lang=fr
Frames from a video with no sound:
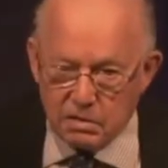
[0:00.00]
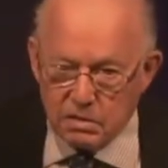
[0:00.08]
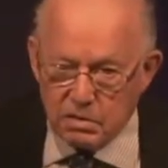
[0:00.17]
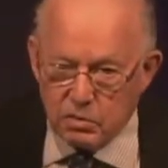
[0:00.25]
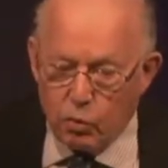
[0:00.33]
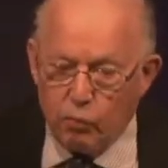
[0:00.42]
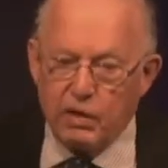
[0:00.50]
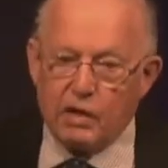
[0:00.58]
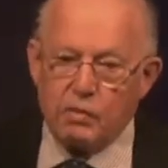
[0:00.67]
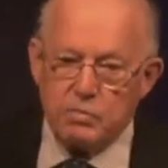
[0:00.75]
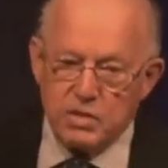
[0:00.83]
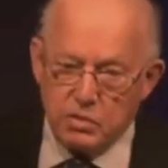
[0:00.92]
sauf la
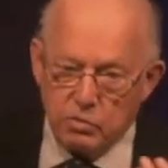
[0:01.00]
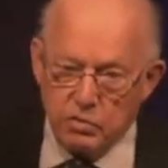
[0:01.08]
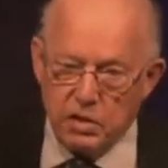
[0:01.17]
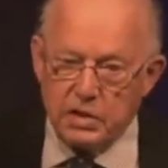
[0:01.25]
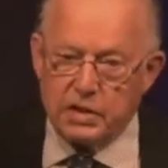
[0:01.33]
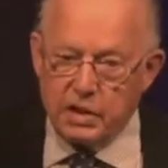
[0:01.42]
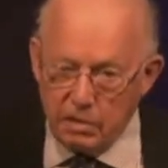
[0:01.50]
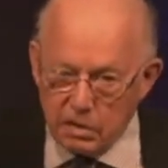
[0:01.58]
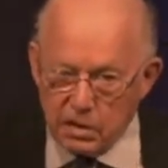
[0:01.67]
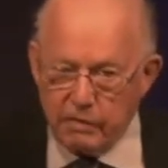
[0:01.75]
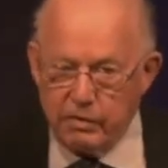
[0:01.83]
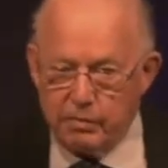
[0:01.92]
commission des liqueurs
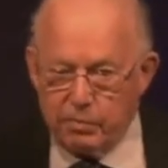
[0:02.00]
qui n'avait